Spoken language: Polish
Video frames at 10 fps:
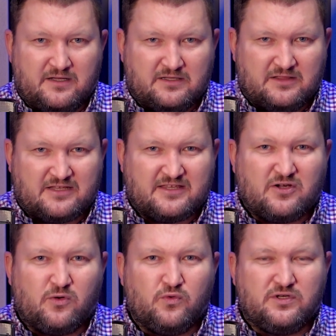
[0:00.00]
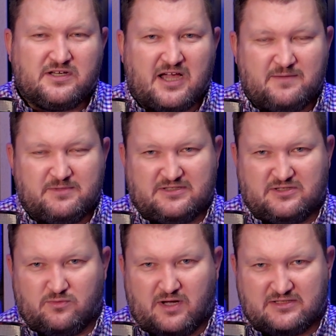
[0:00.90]
Dlatego unikajmy
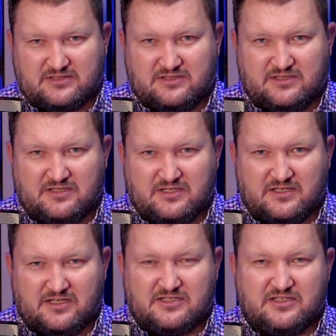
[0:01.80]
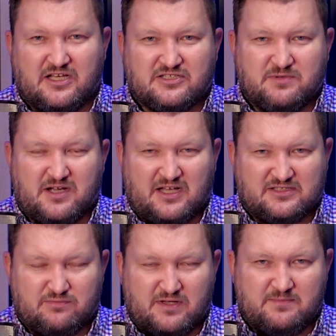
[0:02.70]
sytuacji, kiedy naszym
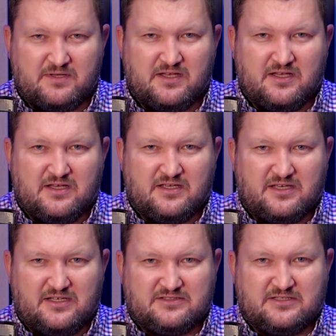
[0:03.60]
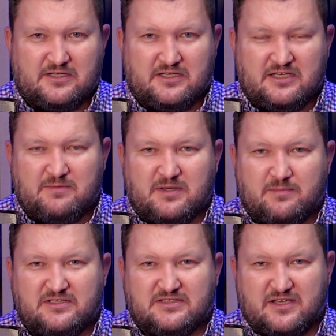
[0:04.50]
hasłem jest imię
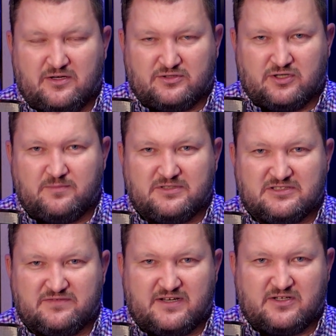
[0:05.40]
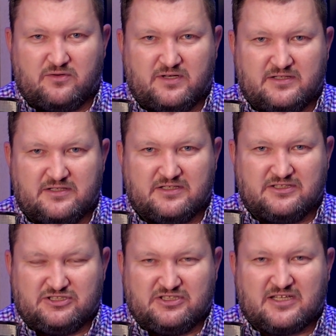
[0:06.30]
bliskiej osoby z cyferką 1
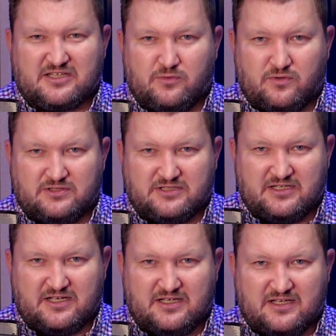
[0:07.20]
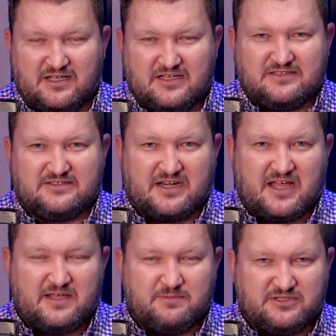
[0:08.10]
czy data urodzenia.
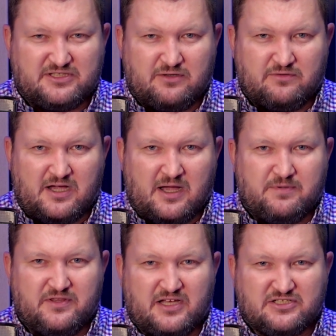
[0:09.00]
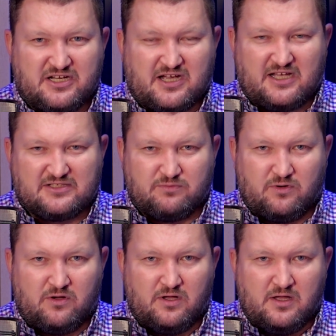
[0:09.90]
Starajmy się, aby nasze
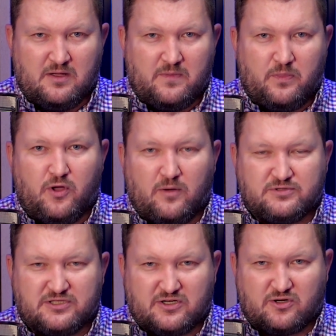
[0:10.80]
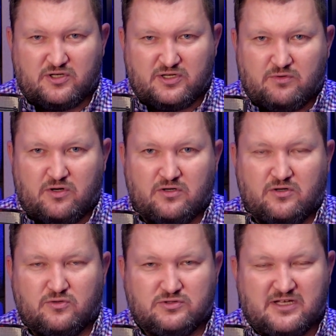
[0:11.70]
hasło dobrze chroniło
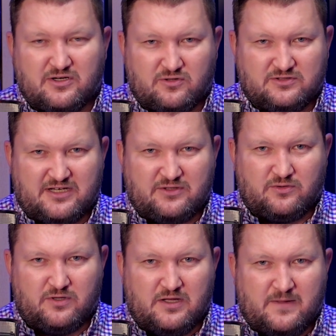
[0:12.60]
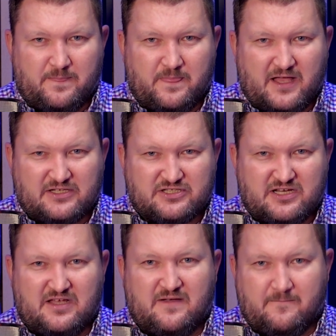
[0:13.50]
różnego rodzaju
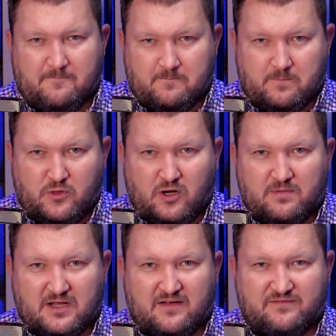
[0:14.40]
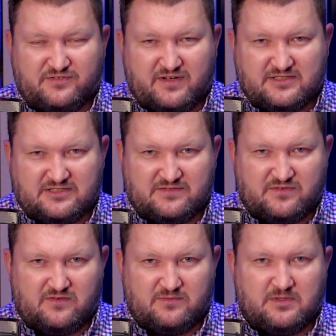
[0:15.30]
nasze dobra w świecie
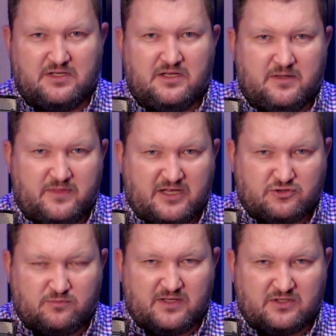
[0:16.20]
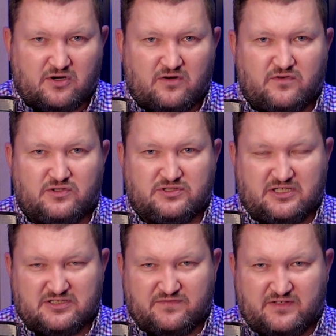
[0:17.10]
cyfrowym. Naszą bankowość,
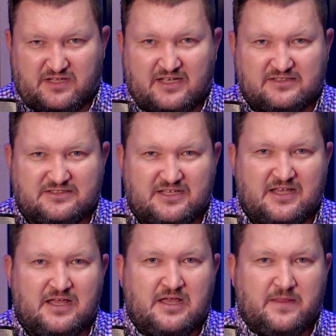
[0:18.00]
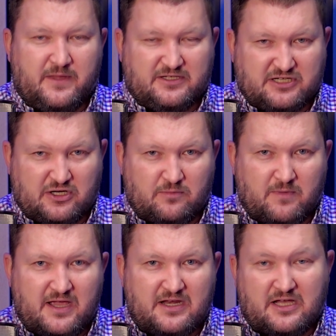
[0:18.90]
nasze finanse, naszego
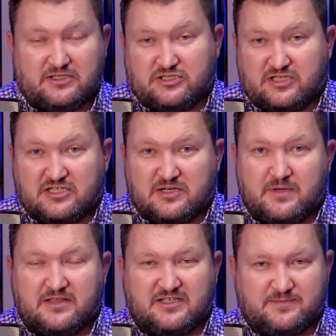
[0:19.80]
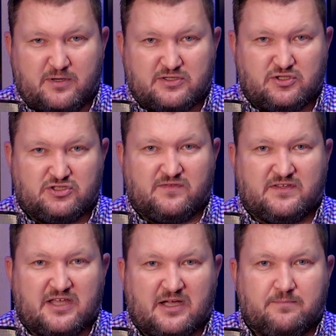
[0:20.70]
maila, czy nasze media społecznościowe,
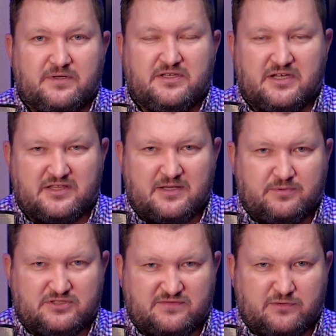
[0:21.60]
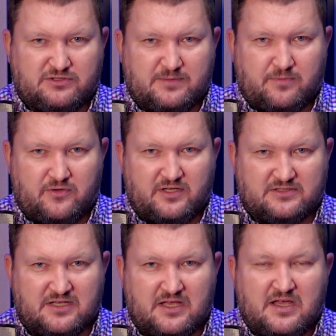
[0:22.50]
tak by nikt nie potrzebował się pod nas.